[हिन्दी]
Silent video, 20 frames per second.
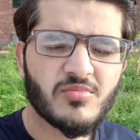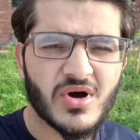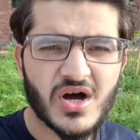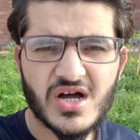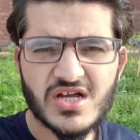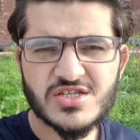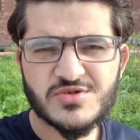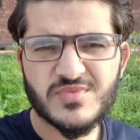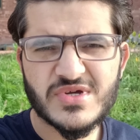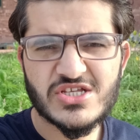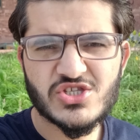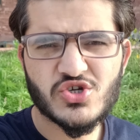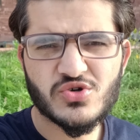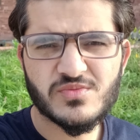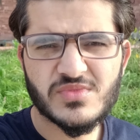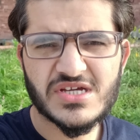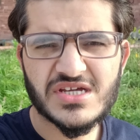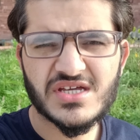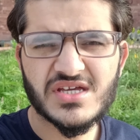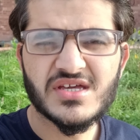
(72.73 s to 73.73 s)
पाँच
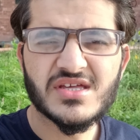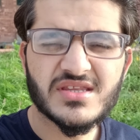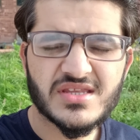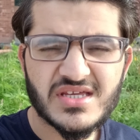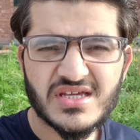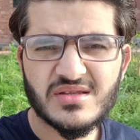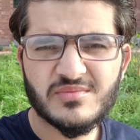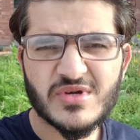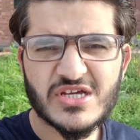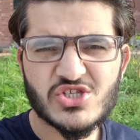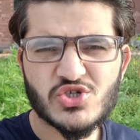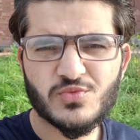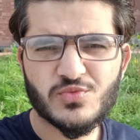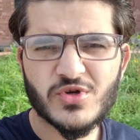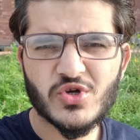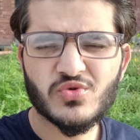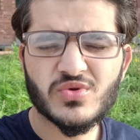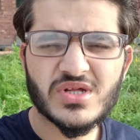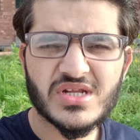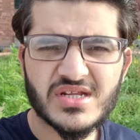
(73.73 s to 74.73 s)
मैचों में तीन मैचों
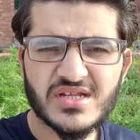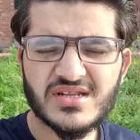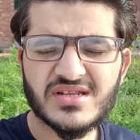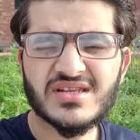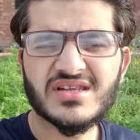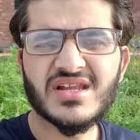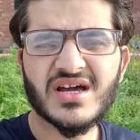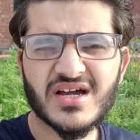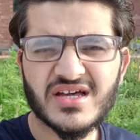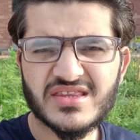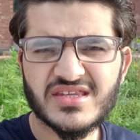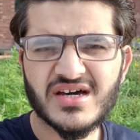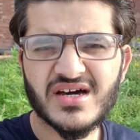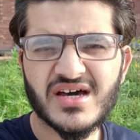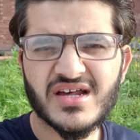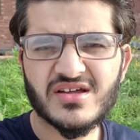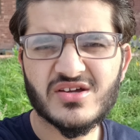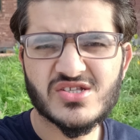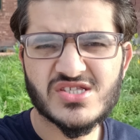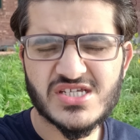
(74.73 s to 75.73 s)
में उन्होंने
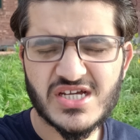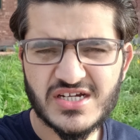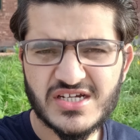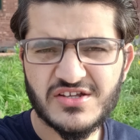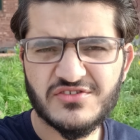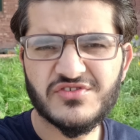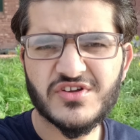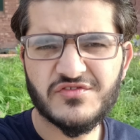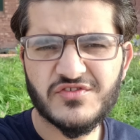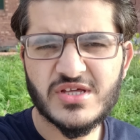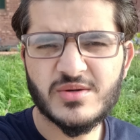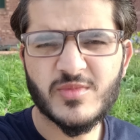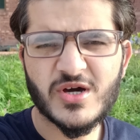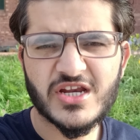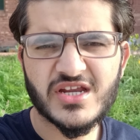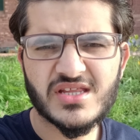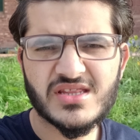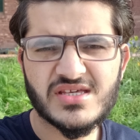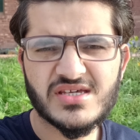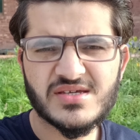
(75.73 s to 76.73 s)
लगातार कंजेक्टिव फिफ्टी
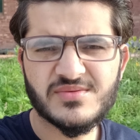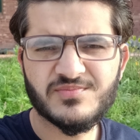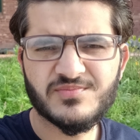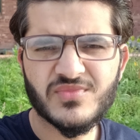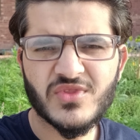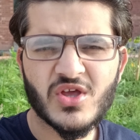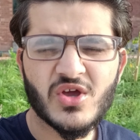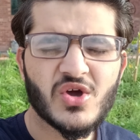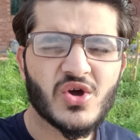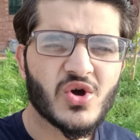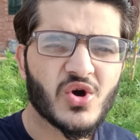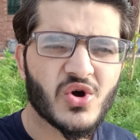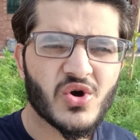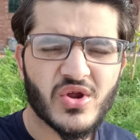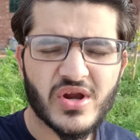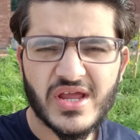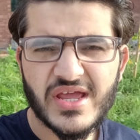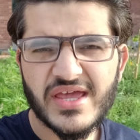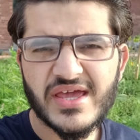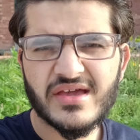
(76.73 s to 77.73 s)
मारी थी
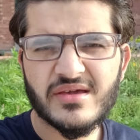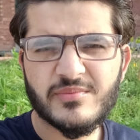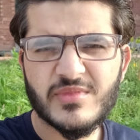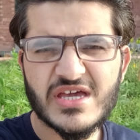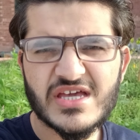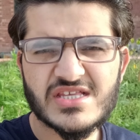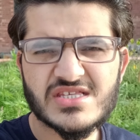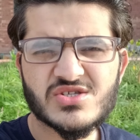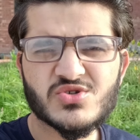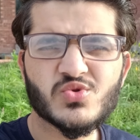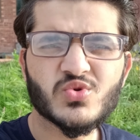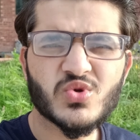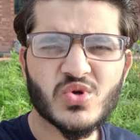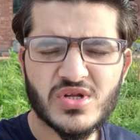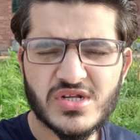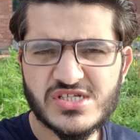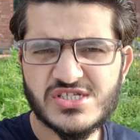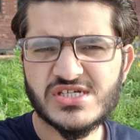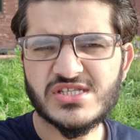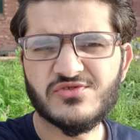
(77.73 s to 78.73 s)
और एक मैच
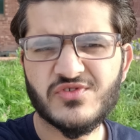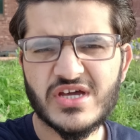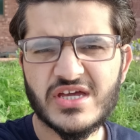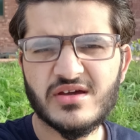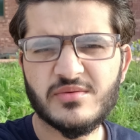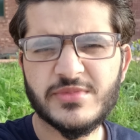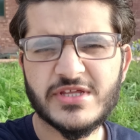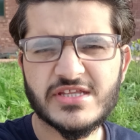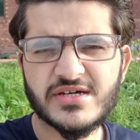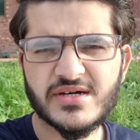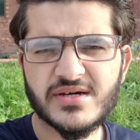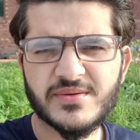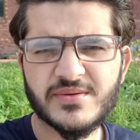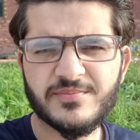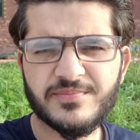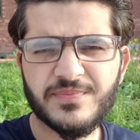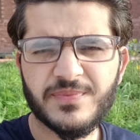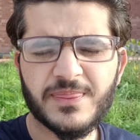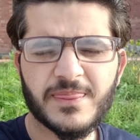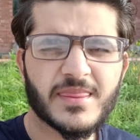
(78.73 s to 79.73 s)
उन्होंने जितवाया भी था
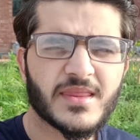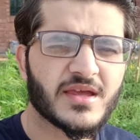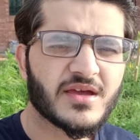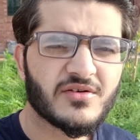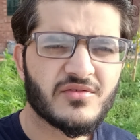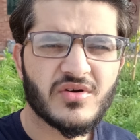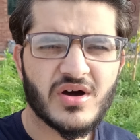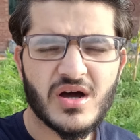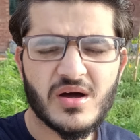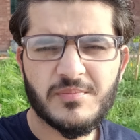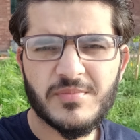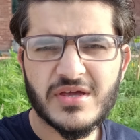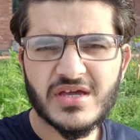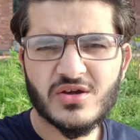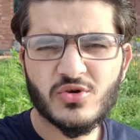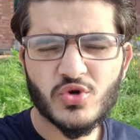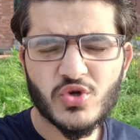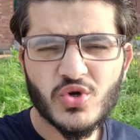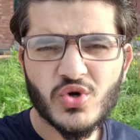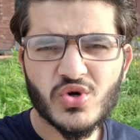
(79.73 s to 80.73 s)
वहाँ
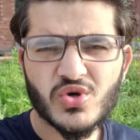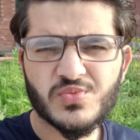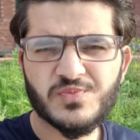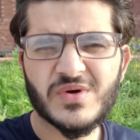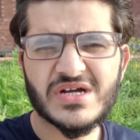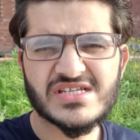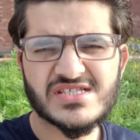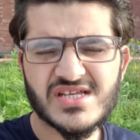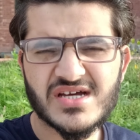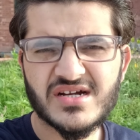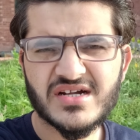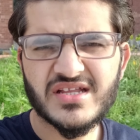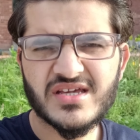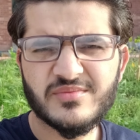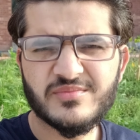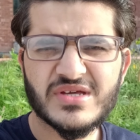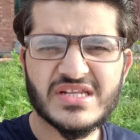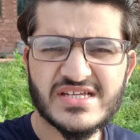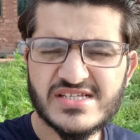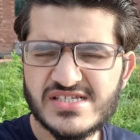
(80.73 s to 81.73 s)
पे कोई और पाकिस्तान
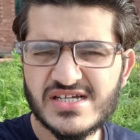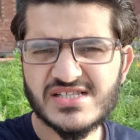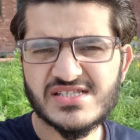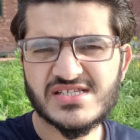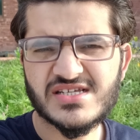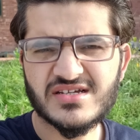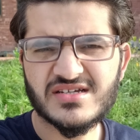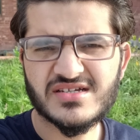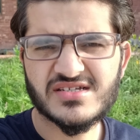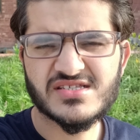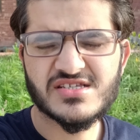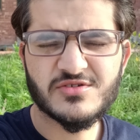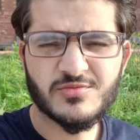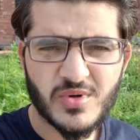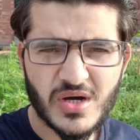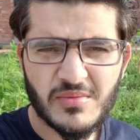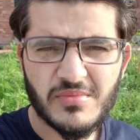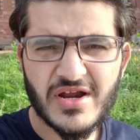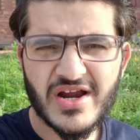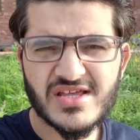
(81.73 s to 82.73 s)
टीम में नहीं चल सका सिर्फ
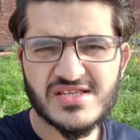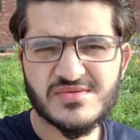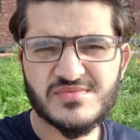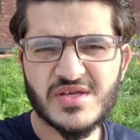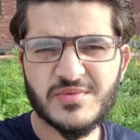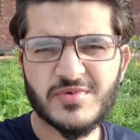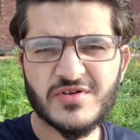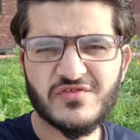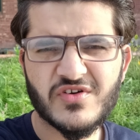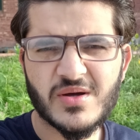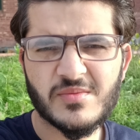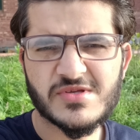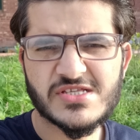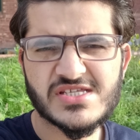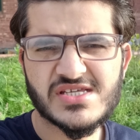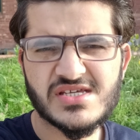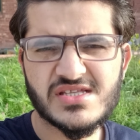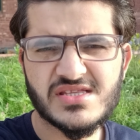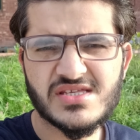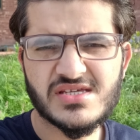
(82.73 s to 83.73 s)
बाबर आजम ने परफॉर्मेंस की